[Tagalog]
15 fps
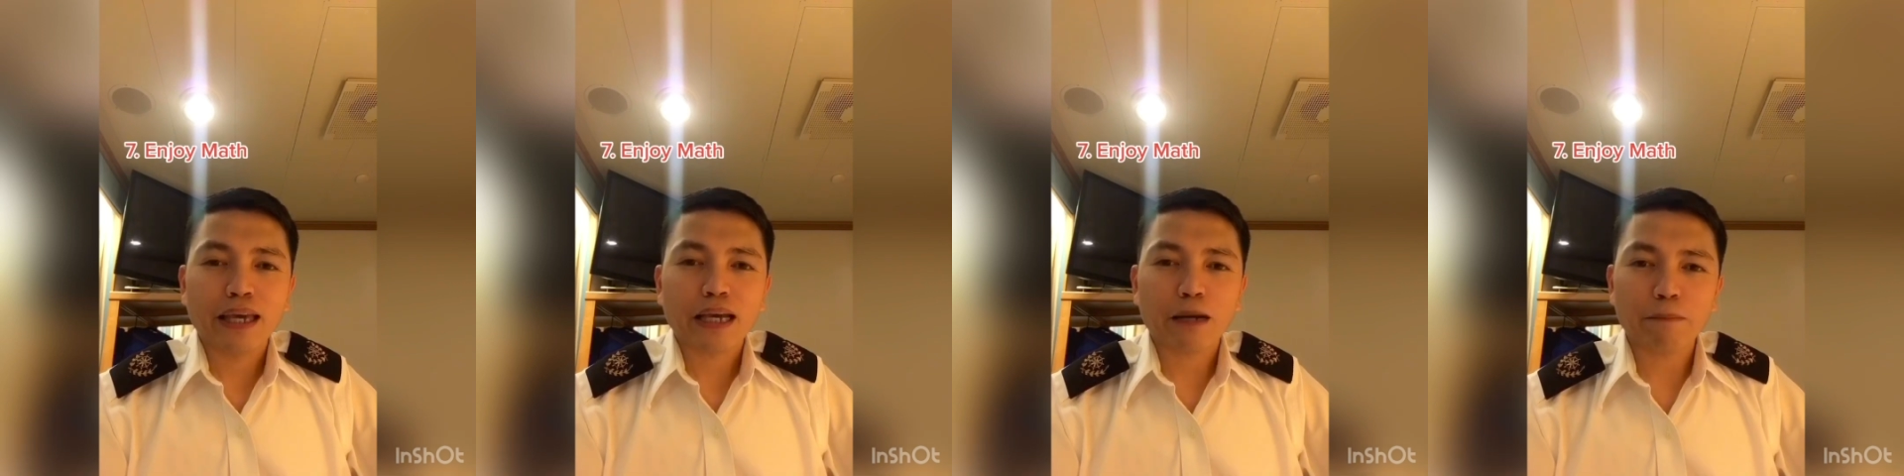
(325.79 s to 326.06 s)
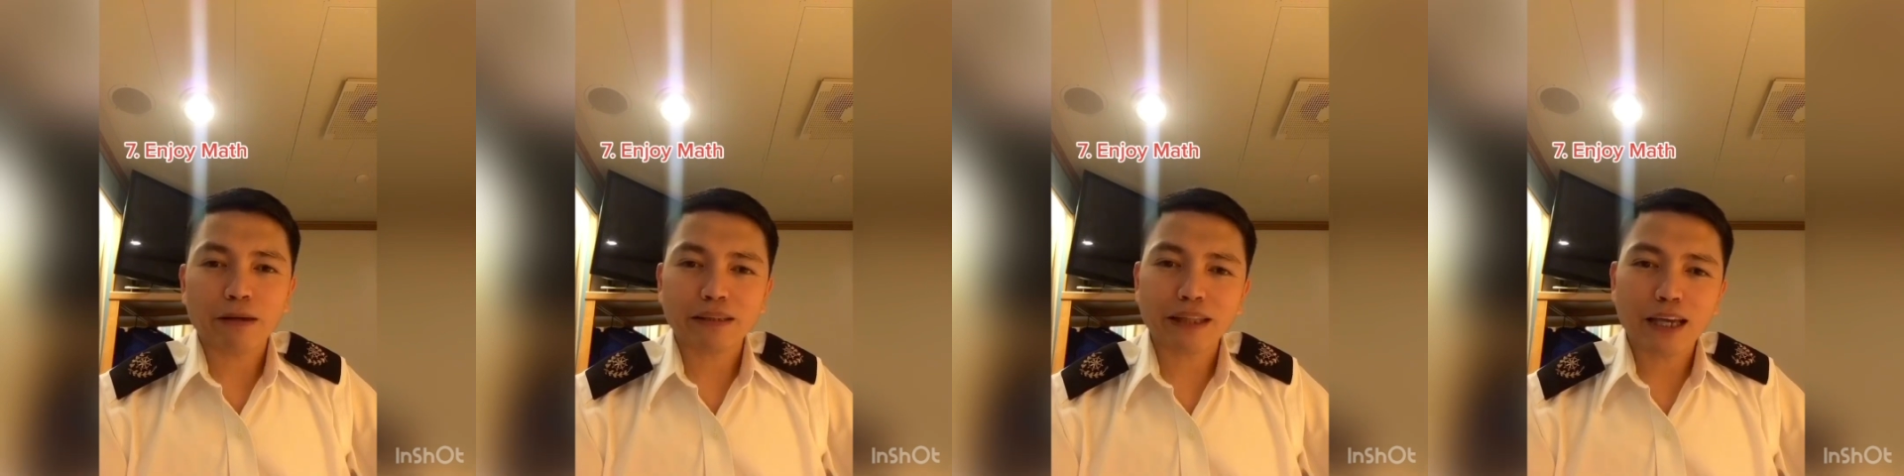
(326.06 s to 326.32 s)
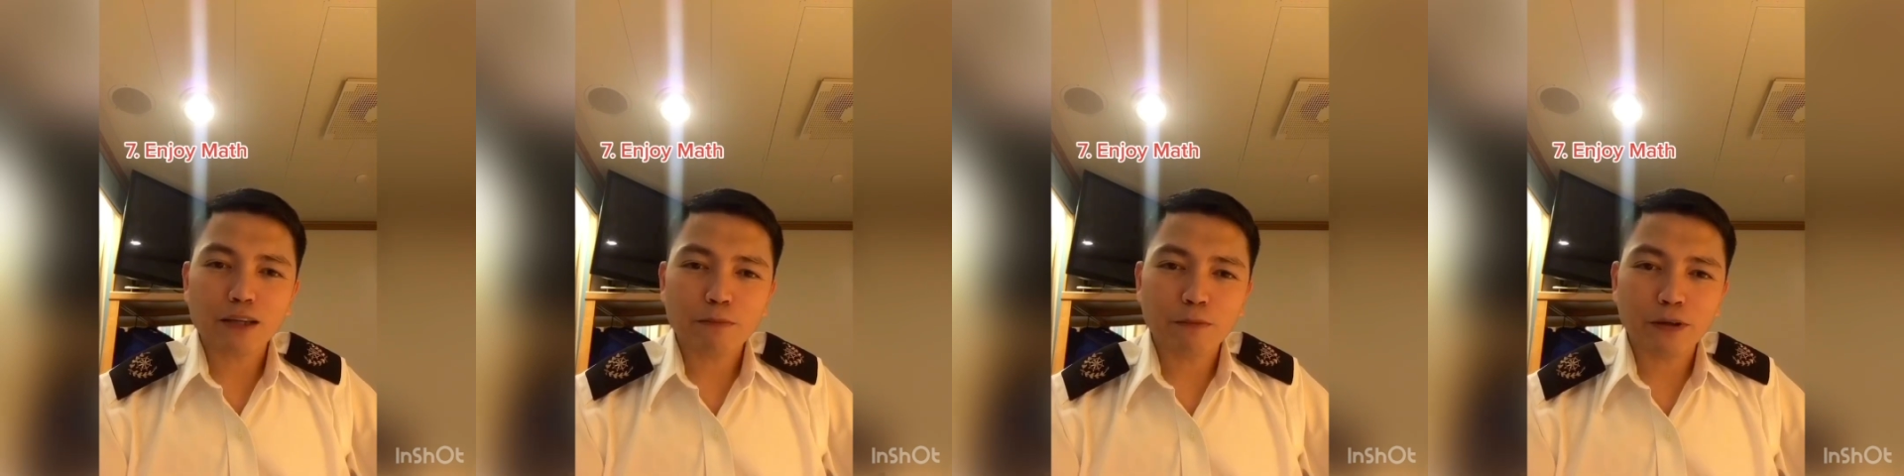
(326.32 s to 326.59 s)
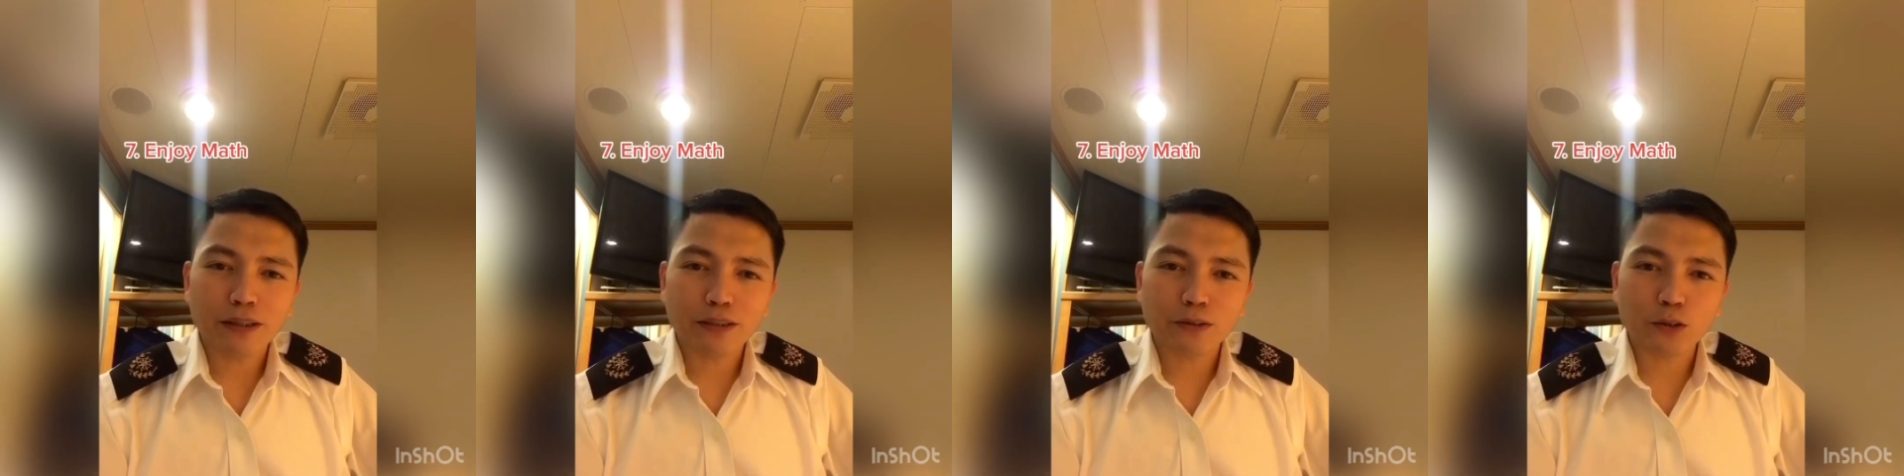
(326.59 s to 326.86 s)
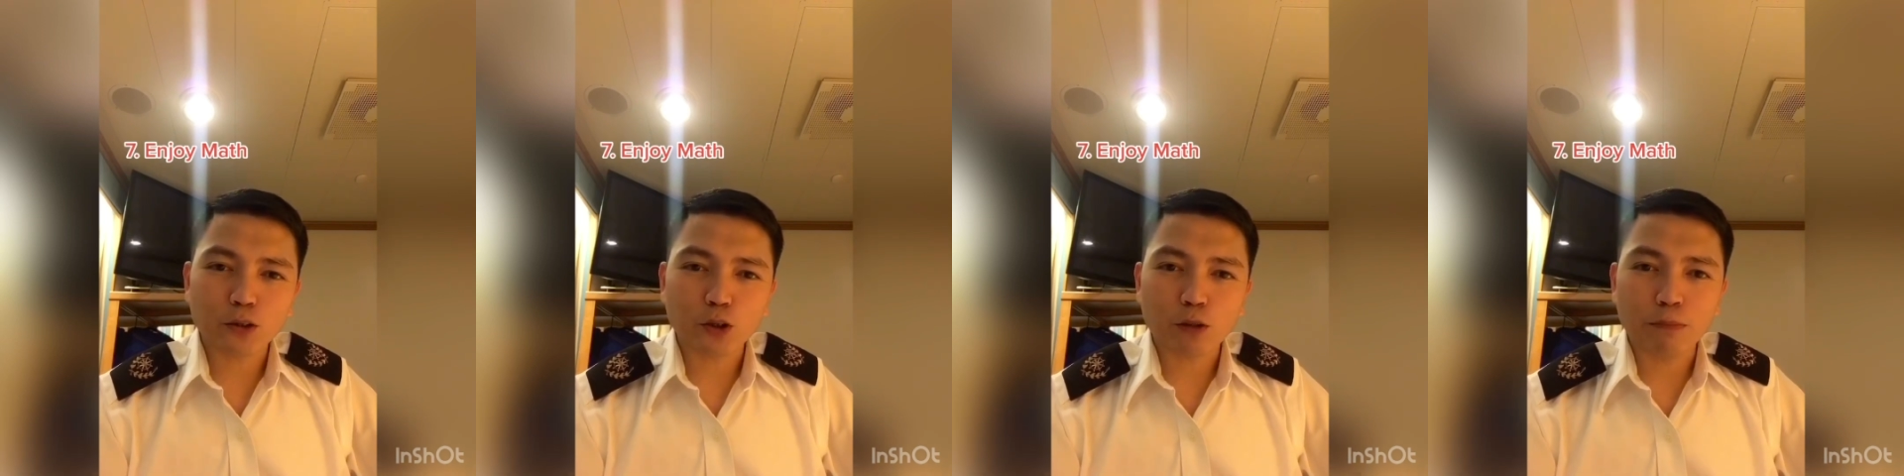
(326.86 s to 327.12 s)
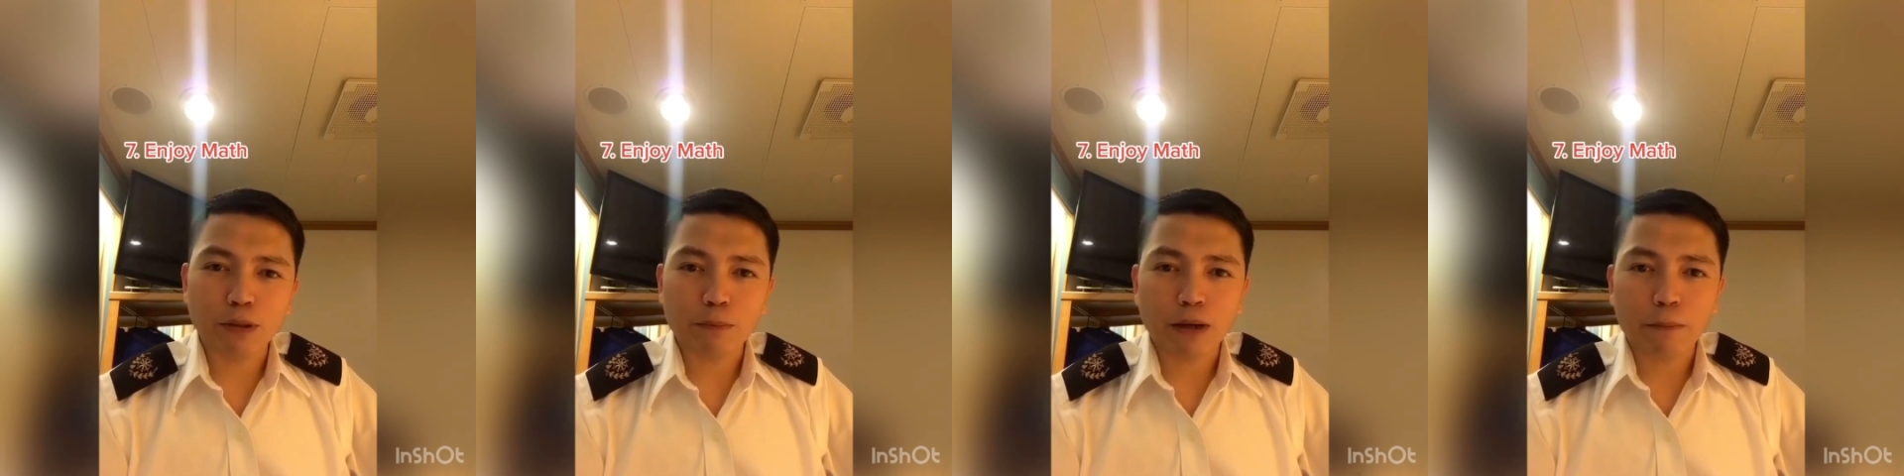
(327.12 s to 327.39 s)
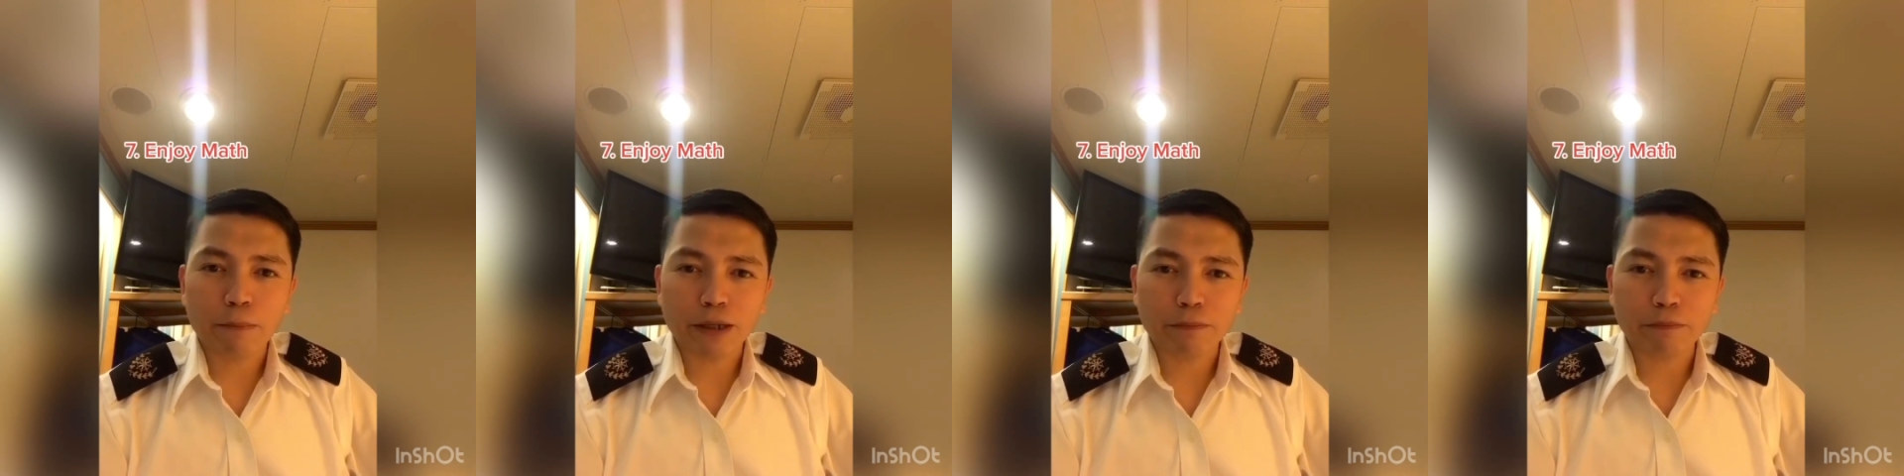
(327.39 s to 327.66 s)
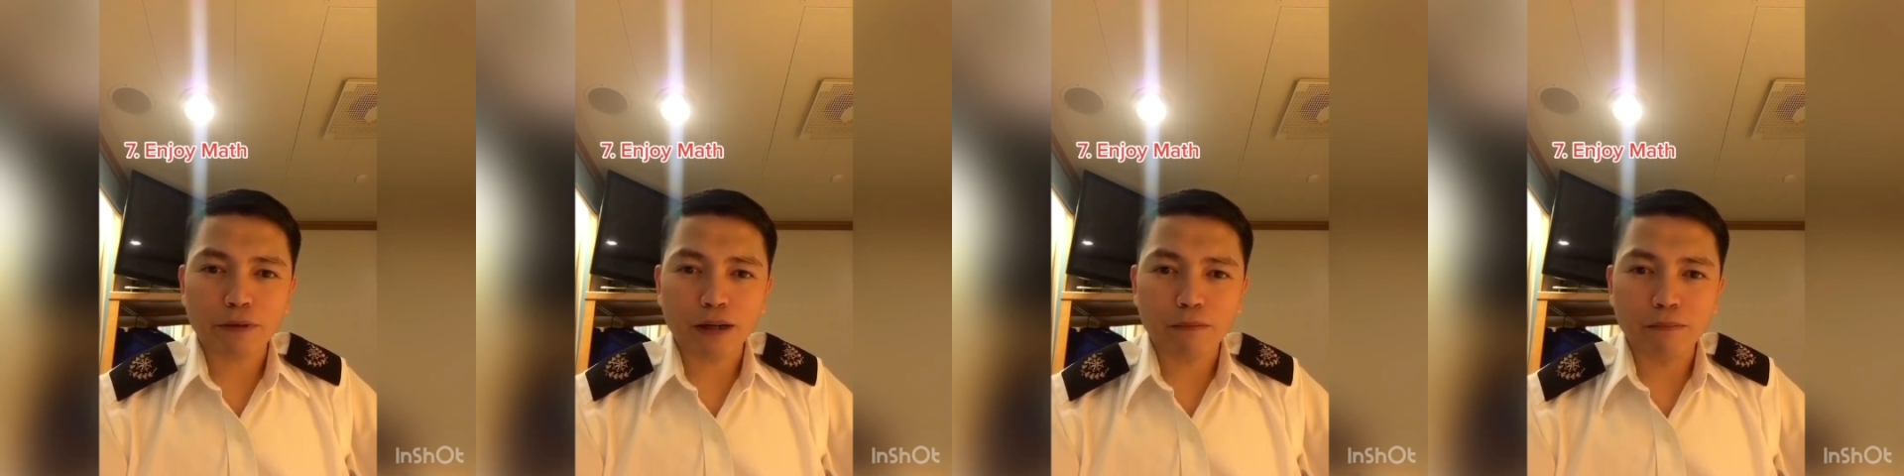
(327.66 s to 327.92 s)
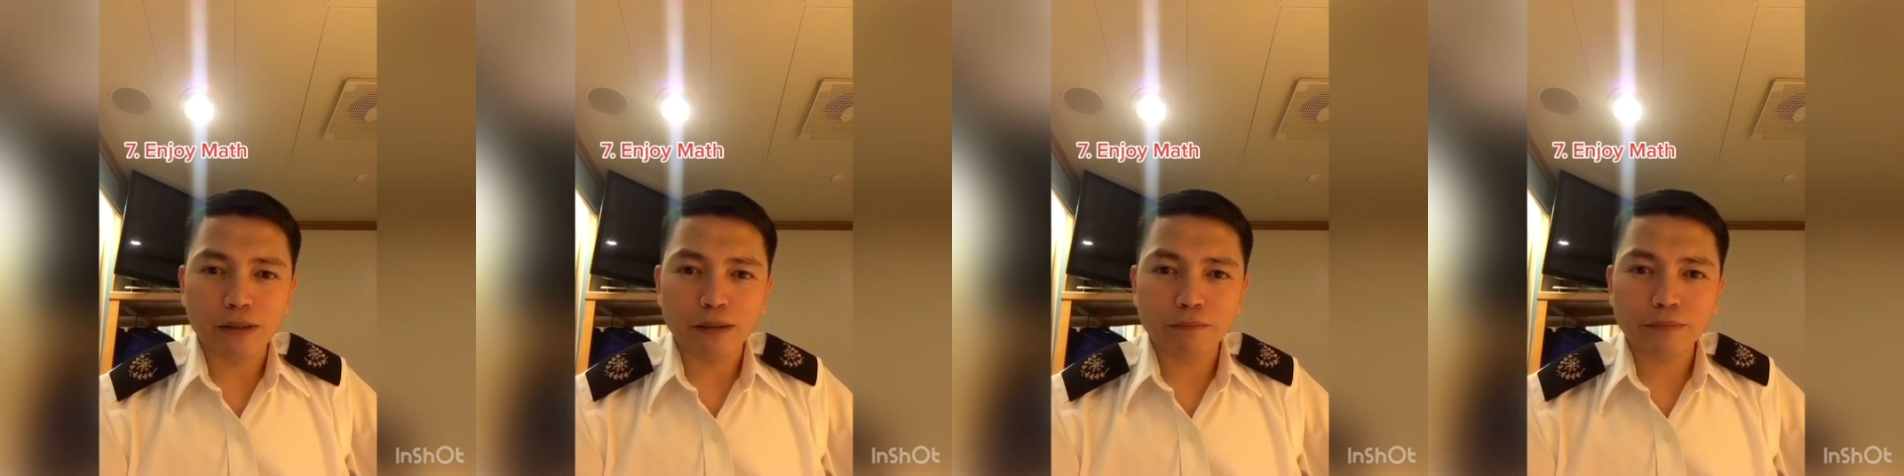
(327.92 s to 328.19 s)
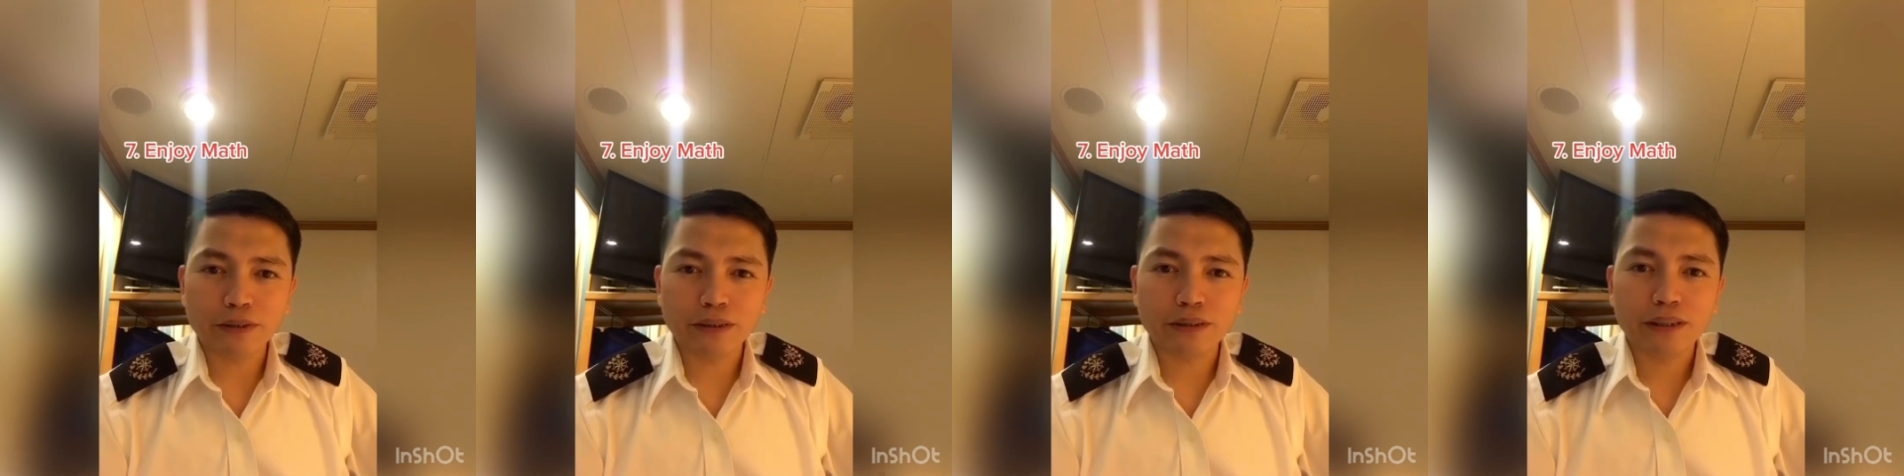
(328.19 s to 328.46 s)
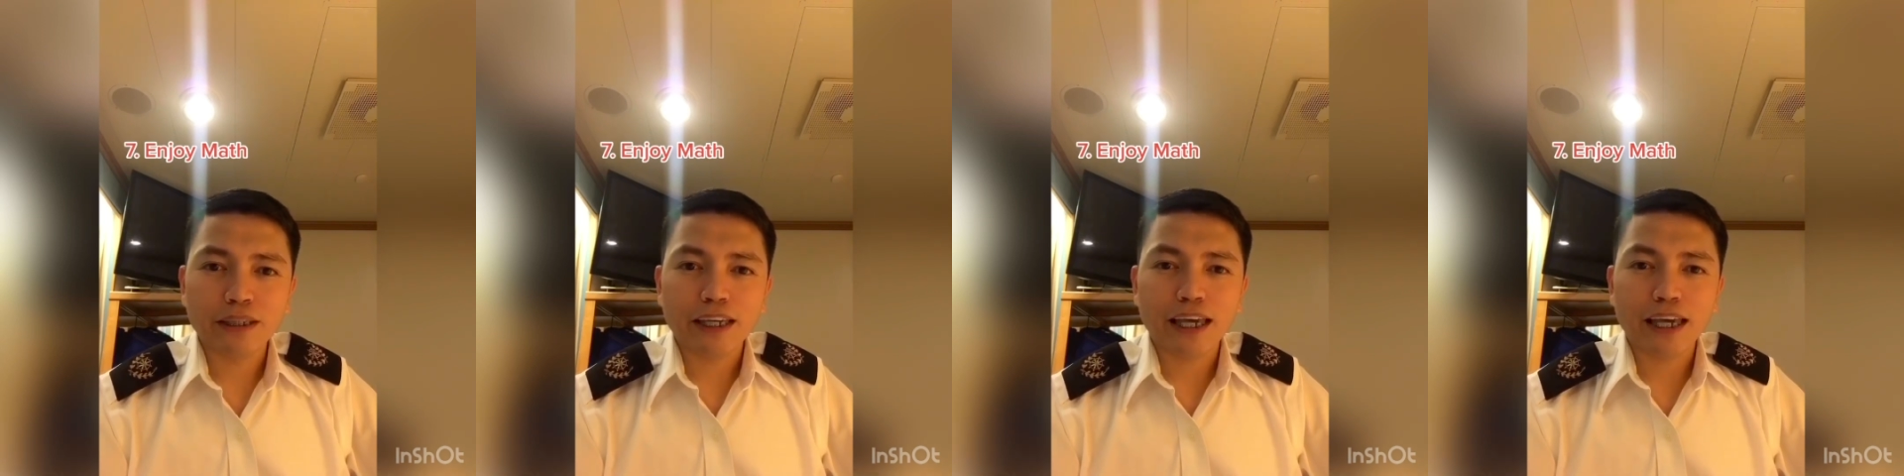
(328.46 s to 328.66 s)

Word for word: Kapag tayo po ay nagsosod ng mga math problems,